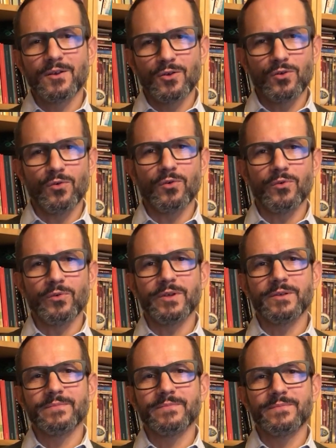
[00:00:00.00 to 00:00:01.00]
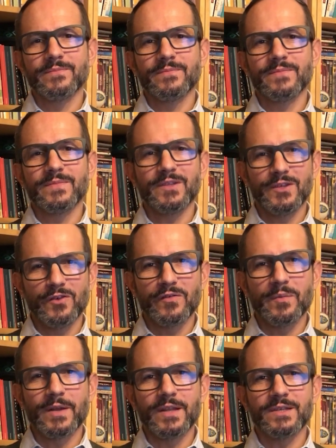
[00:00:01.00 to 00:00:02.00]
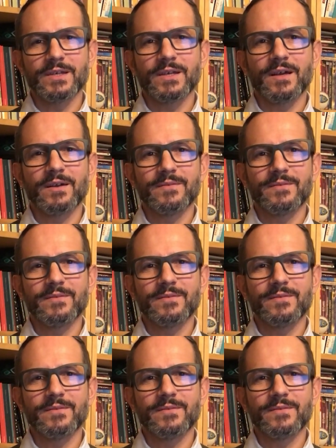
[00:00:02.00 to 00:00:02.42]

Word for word: con Lui. Dio vi benedica.